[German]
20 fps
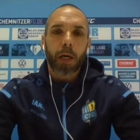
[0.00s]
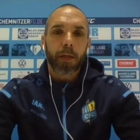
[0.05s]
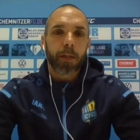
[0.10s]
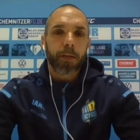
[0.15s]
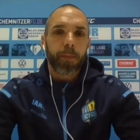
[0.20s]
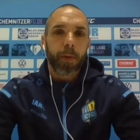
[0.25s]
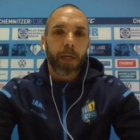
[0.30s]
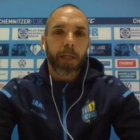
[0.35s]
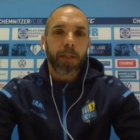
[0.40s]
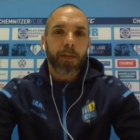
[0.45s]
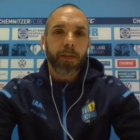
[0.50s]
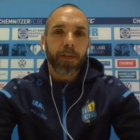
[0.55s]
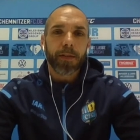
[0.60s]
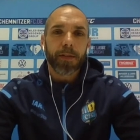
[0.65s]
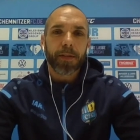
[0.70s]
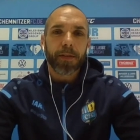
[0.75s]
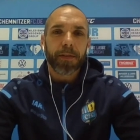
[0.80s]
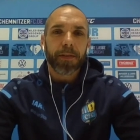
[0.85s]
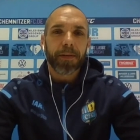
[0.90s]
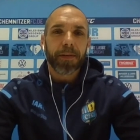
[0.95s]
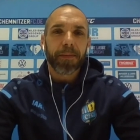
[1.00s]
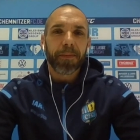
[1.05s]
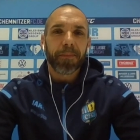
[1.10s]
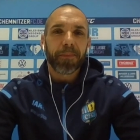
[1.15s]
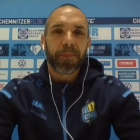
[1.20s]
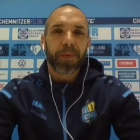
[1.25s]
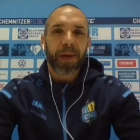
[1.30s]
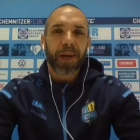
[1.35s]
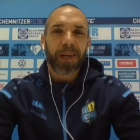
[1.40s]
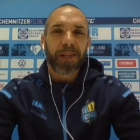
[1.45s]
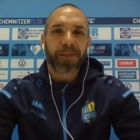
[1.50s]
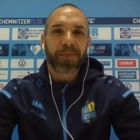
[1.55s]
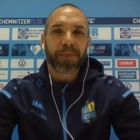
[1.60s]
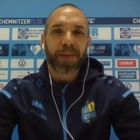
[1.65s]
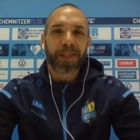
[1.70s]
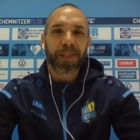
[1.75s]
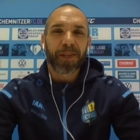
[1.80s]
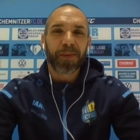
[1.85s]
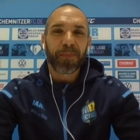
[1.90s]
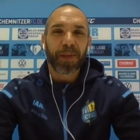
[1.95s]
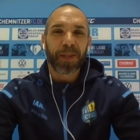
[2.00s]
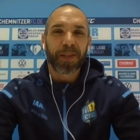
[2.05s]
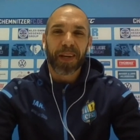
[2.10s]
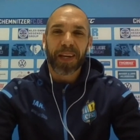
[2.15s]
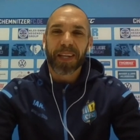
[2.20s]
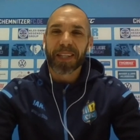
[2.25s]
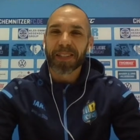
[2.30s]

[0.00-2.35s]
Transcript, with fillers: Ja, ich weiß nicht, ähm, als was ich